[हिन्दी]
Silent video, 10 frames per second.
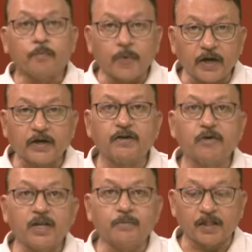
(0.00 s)
पर्यटन
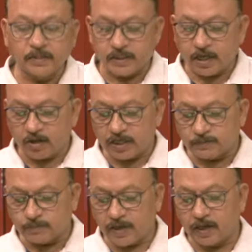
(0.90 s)
वाली बात की जाए
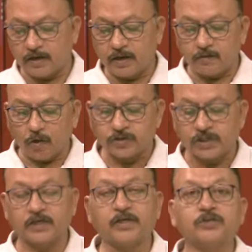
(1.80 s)
इसमें नौ
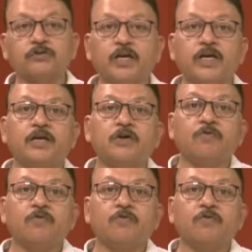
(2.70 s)
सेक्टर जो हैं